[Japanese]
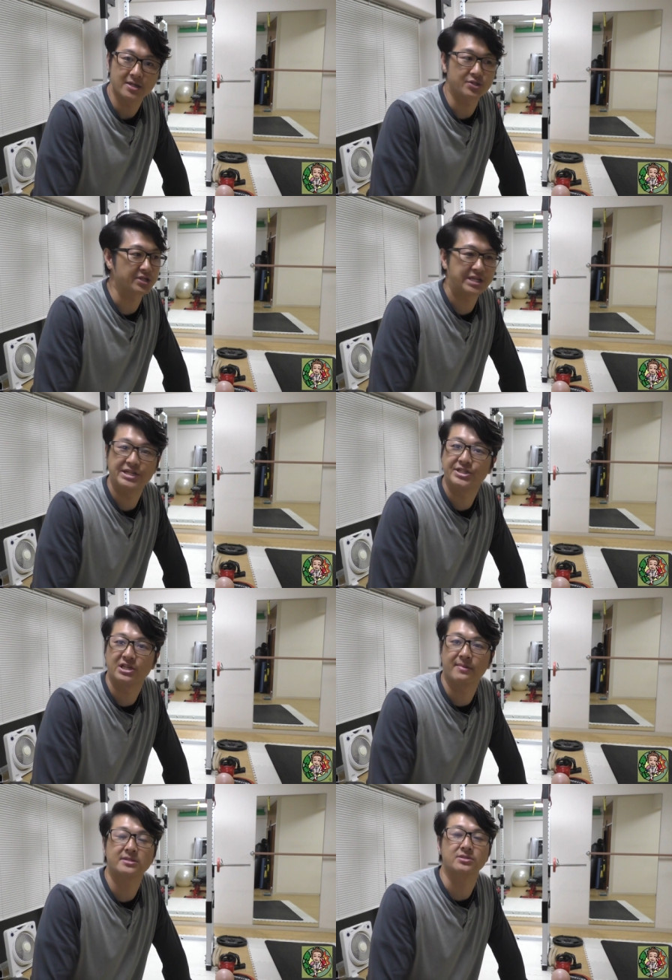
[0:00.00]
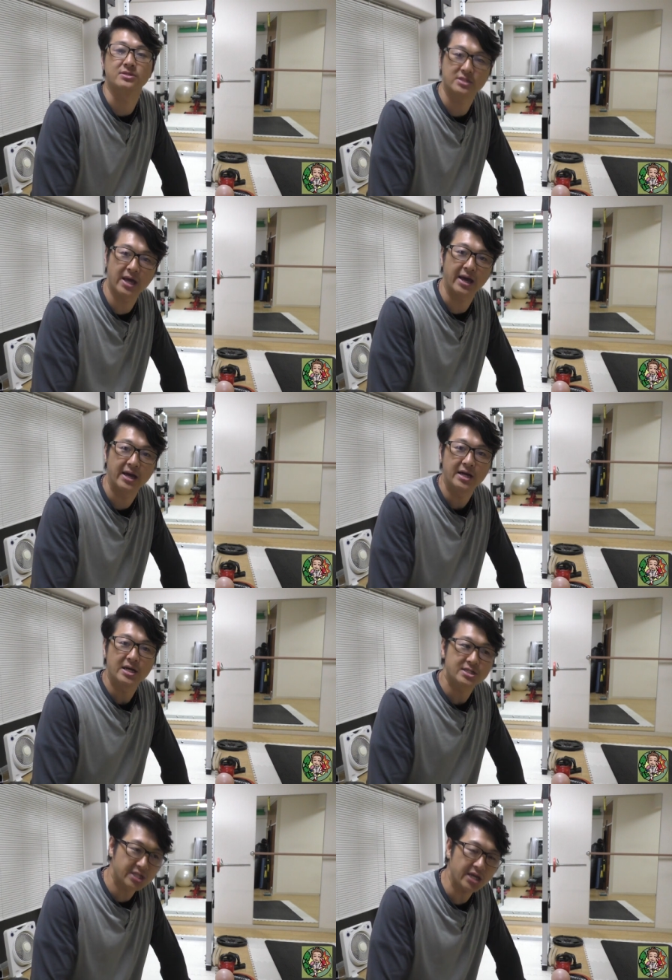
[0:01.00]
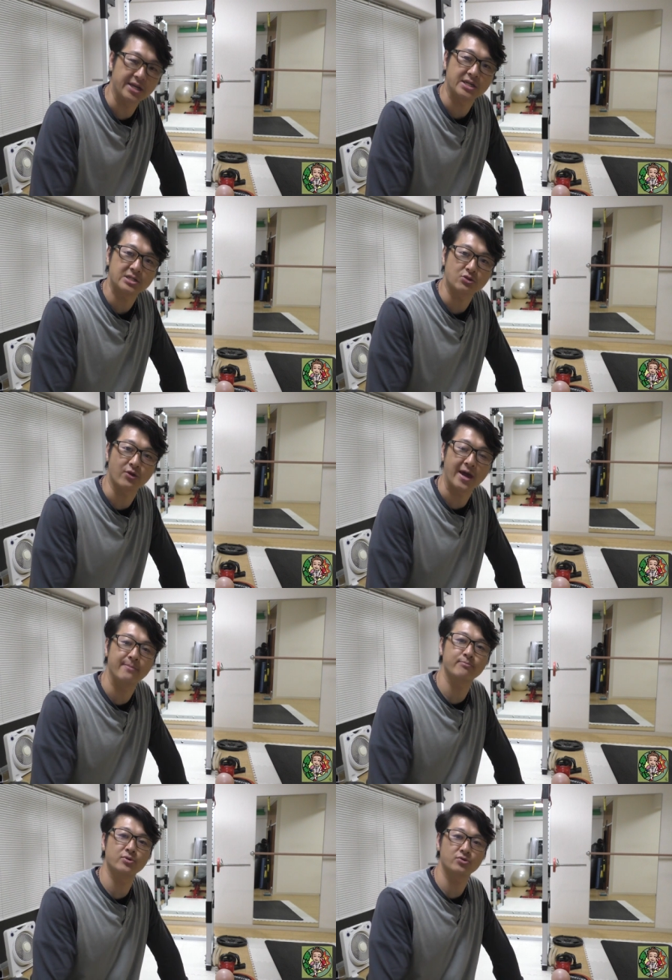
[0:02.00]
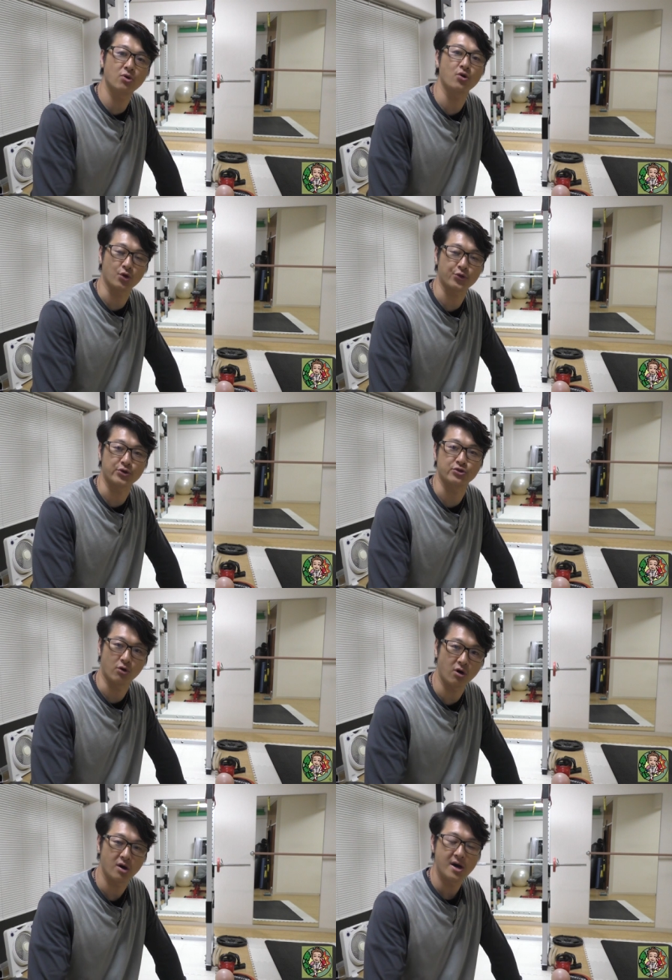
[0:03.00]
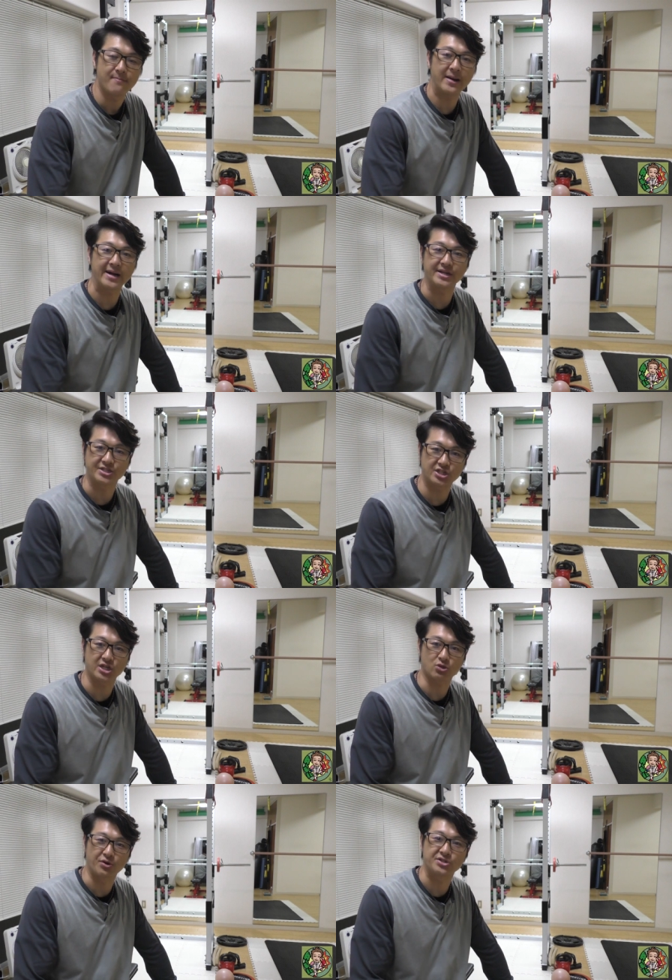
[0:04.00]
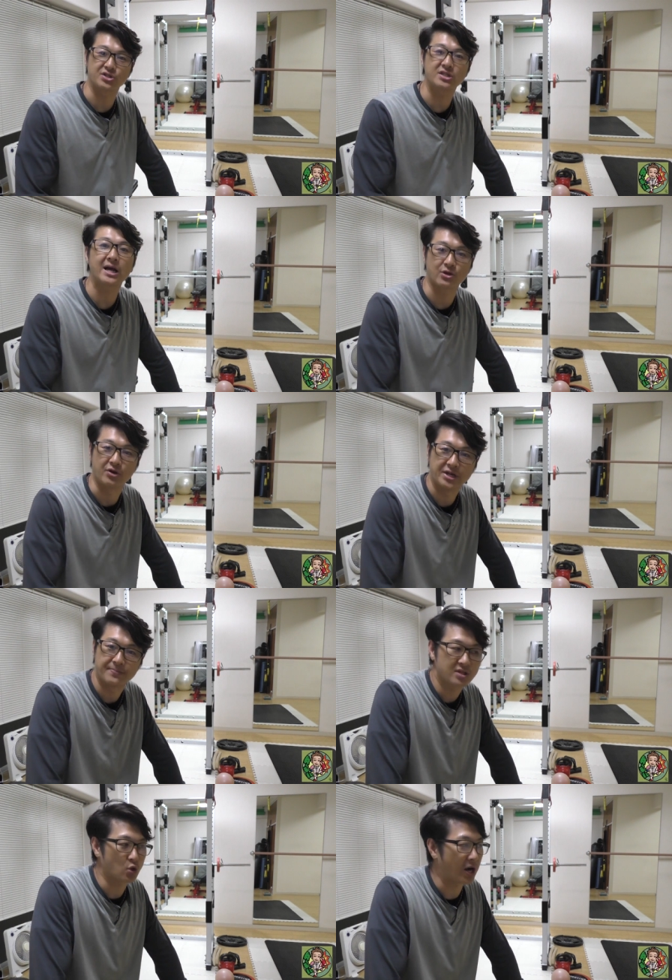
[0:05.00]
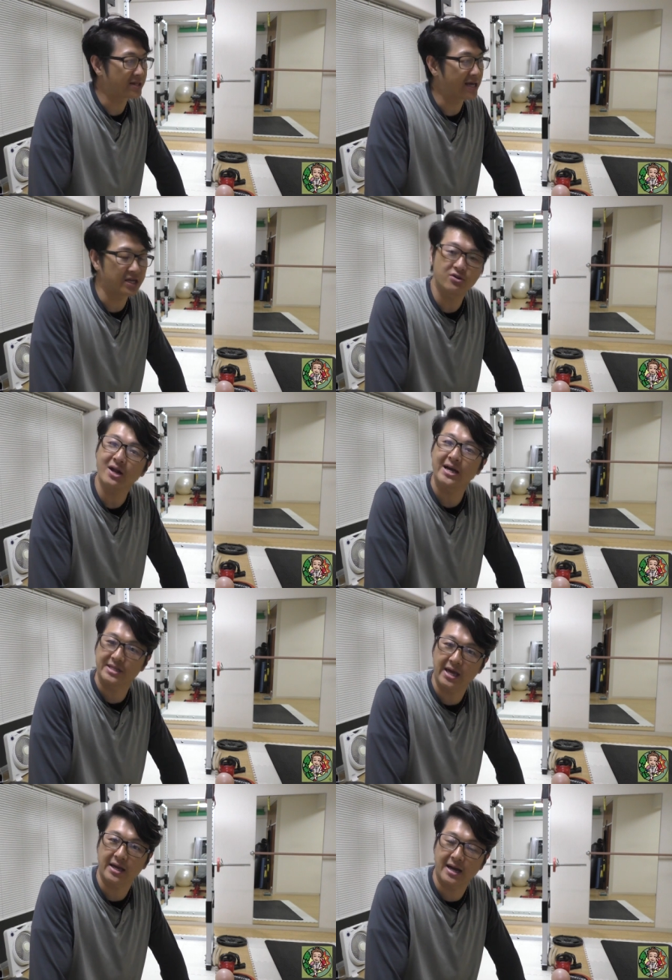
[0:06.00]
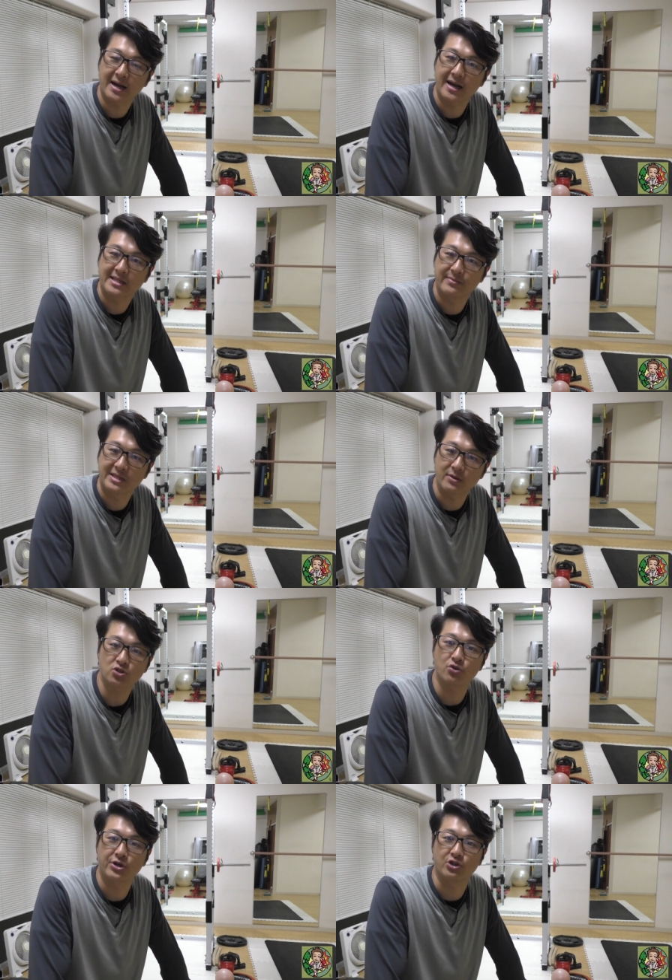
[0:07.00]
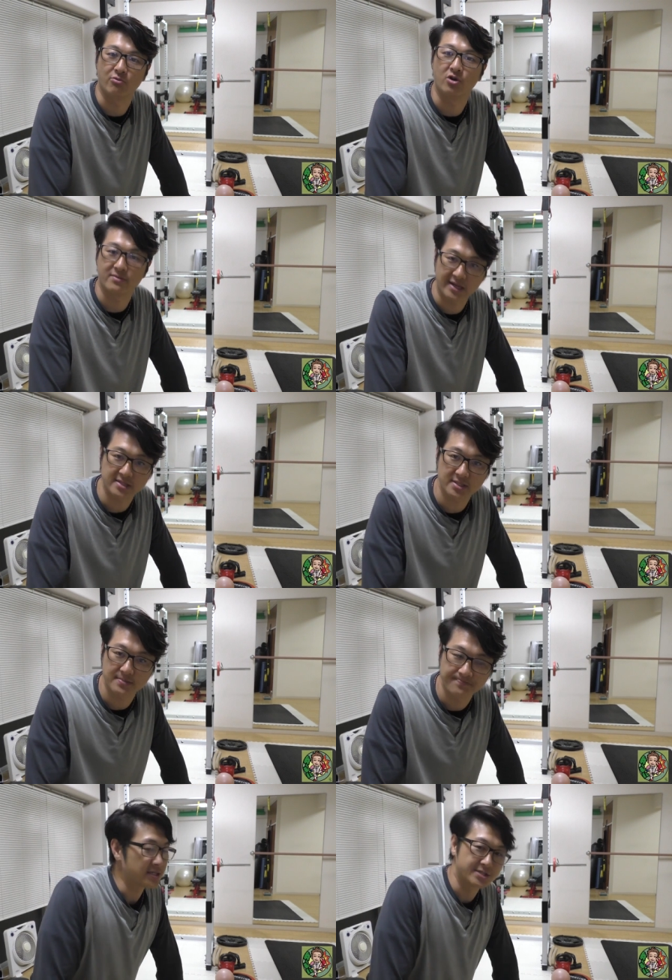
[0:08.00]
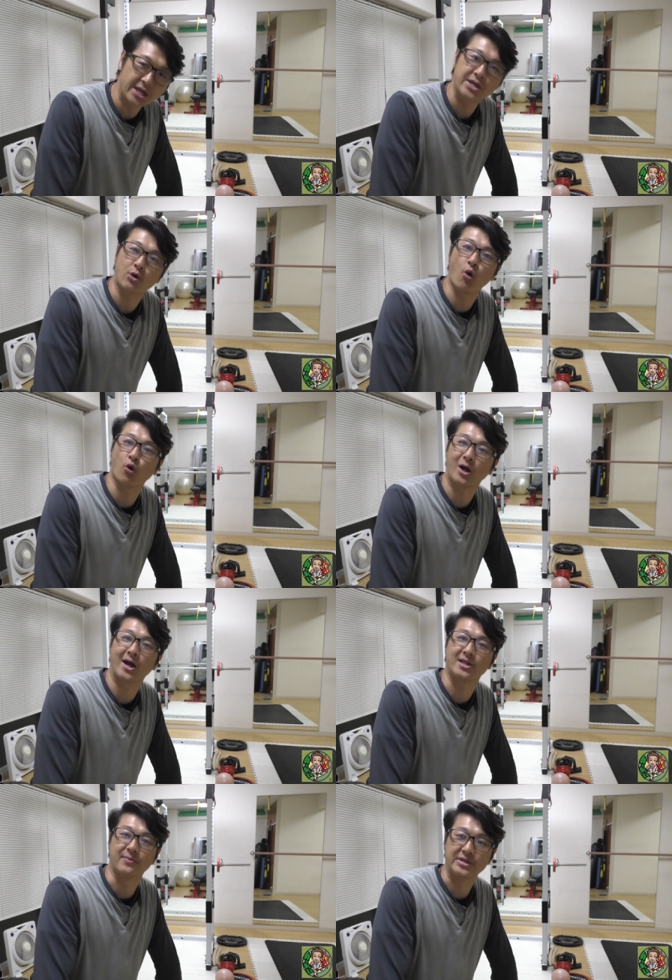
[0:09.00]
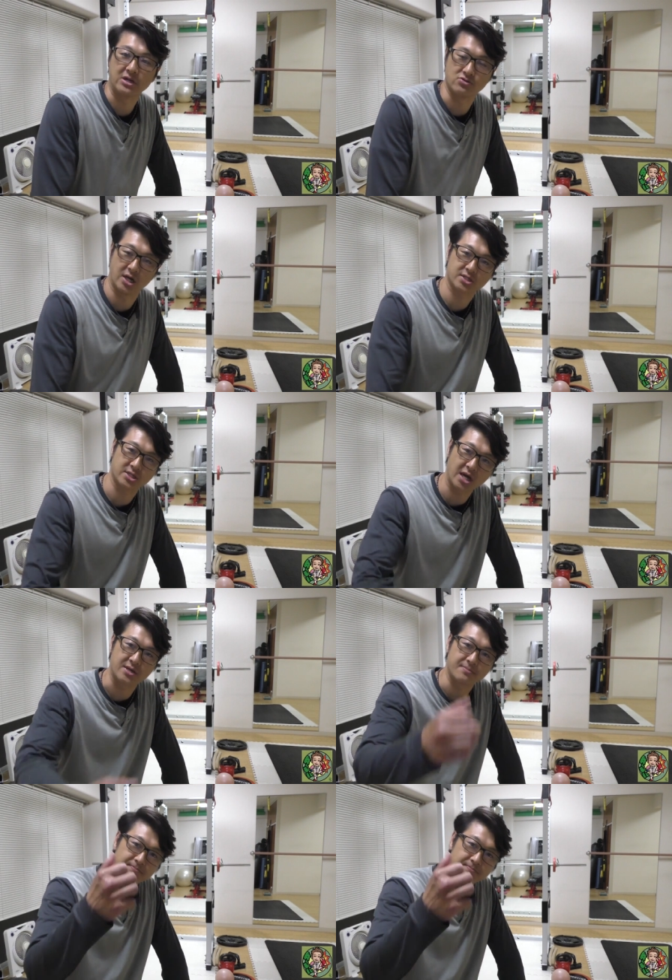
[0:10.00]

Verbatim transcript: すっきりしてきますんで、ぜひ、その塩分濃度というのを毎日取りすぎないように、取らないぐらいで考えてみてもちょうどいいと思います。ぜひ、心がけてみてください。